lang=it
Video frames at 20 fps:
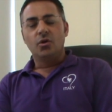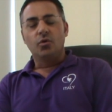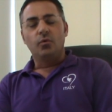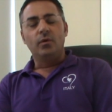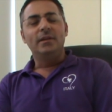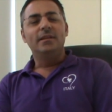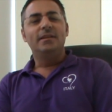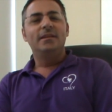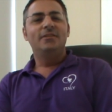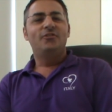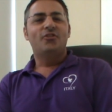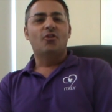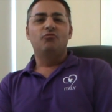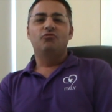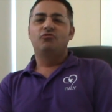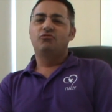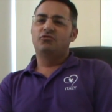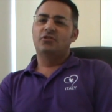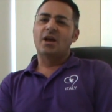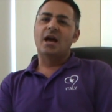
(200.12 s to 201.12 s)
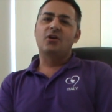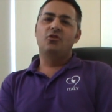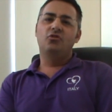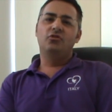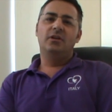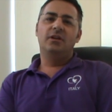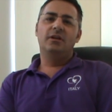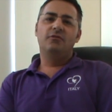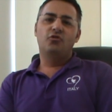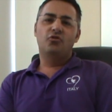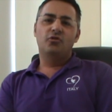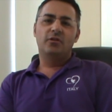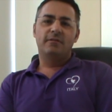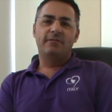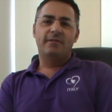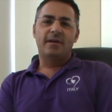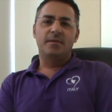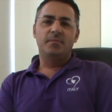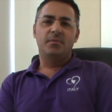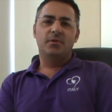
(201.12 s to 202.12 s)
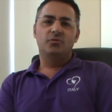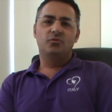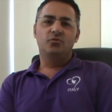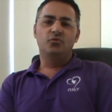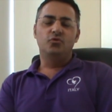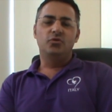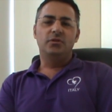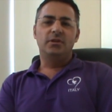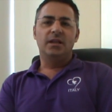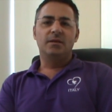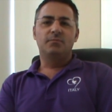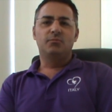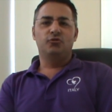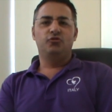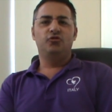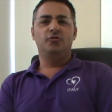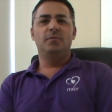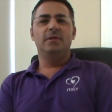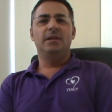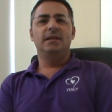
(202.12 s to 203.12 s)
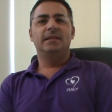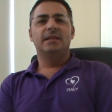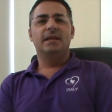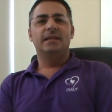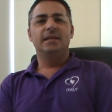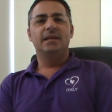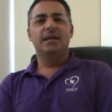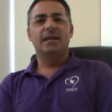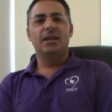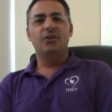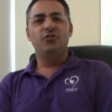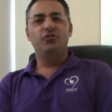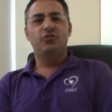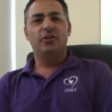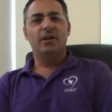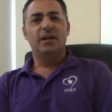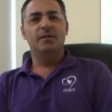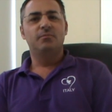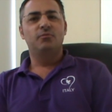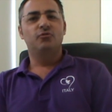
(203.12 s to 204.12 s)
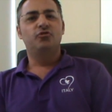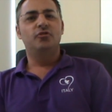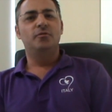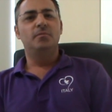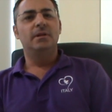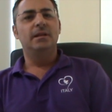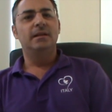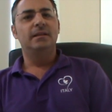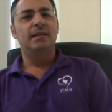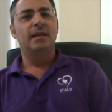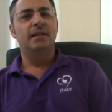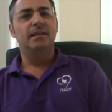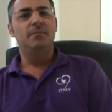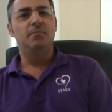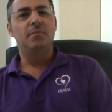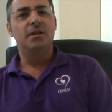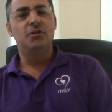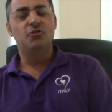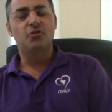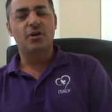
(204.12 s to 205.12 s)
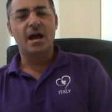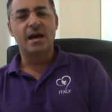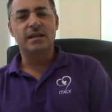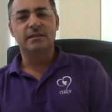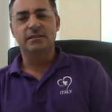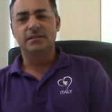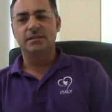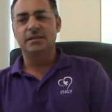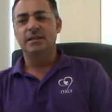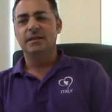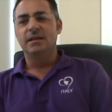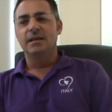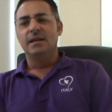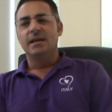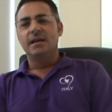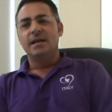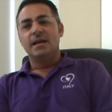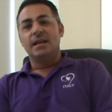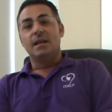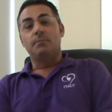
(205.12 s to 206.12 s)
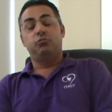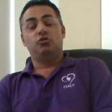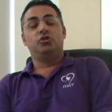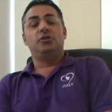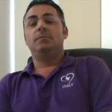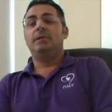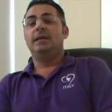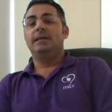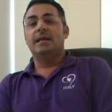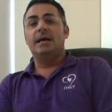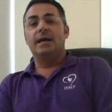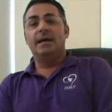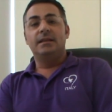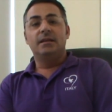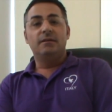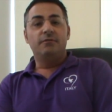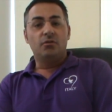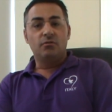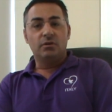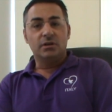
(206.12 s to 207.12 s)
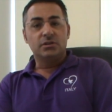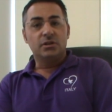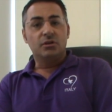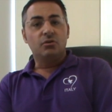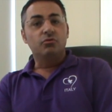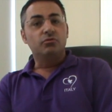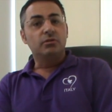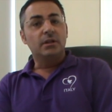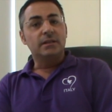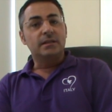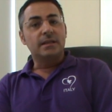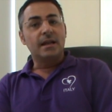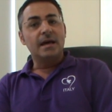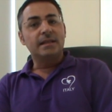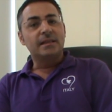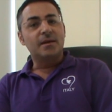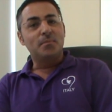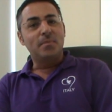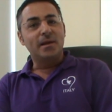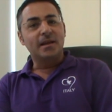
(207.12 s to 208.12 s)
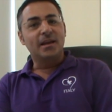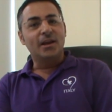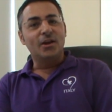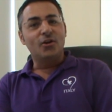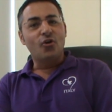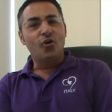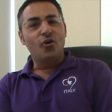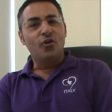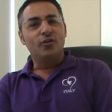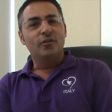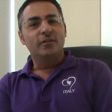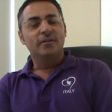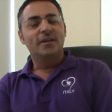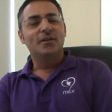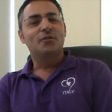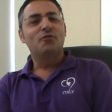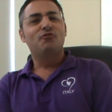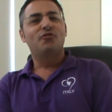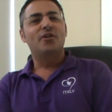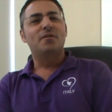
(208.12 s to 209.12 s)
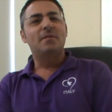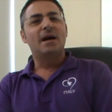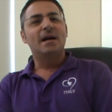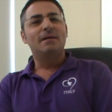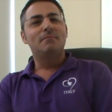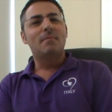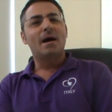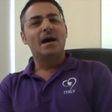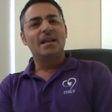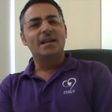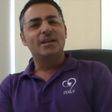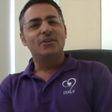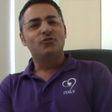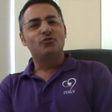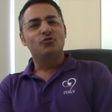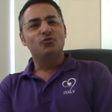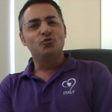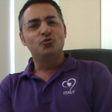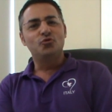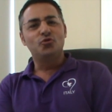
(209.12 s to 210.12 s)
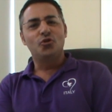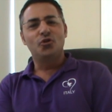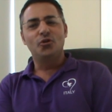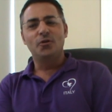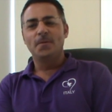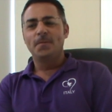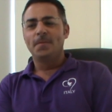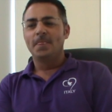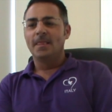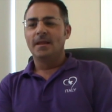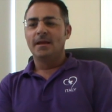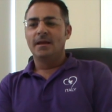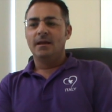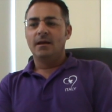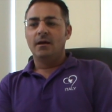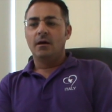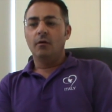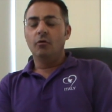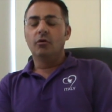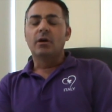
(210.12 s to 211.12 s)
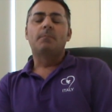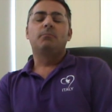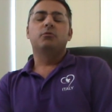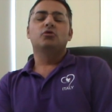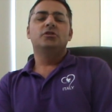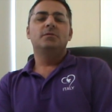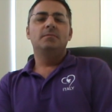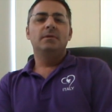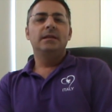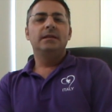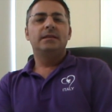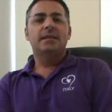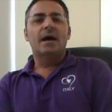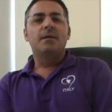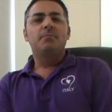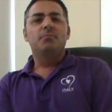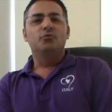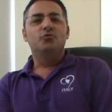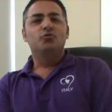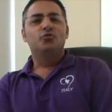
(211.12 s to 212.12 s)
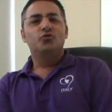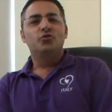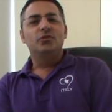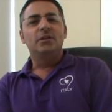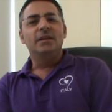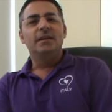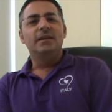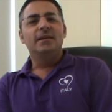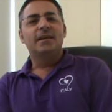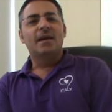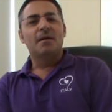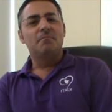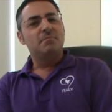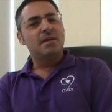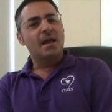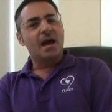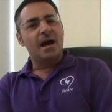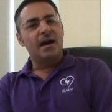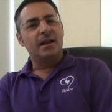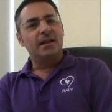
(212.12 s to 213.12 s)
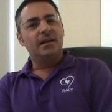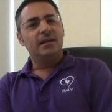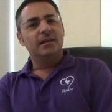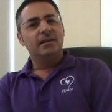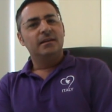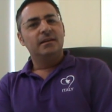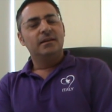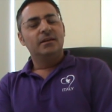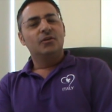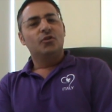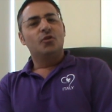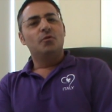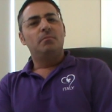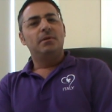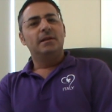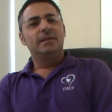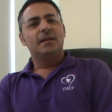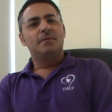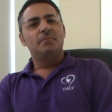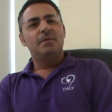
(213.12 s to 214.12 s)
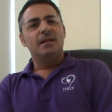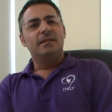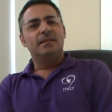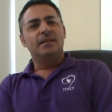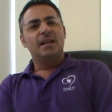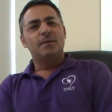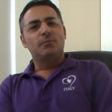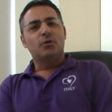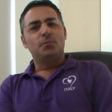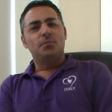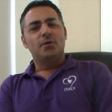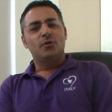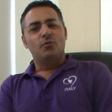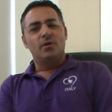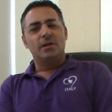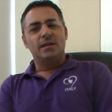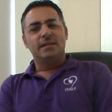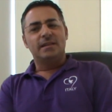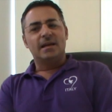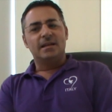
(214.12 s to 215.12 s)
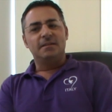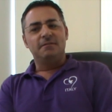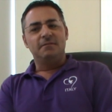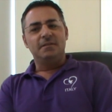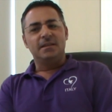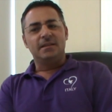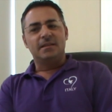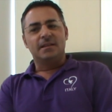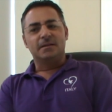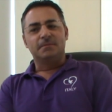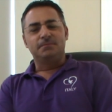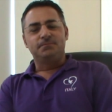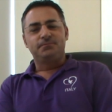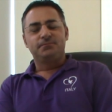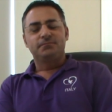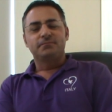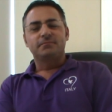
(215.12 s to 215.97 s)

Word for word: Quindi c'è un sacco di lavoro da fare per tutti, la possibilità di crescere, la possibilità di migliorarsi, la possibilità anche di avere una seconda entrata, perché no, che non fa mai male a nessuno, o la possibilità appunto di cambiare completamente la propria qualità di vita.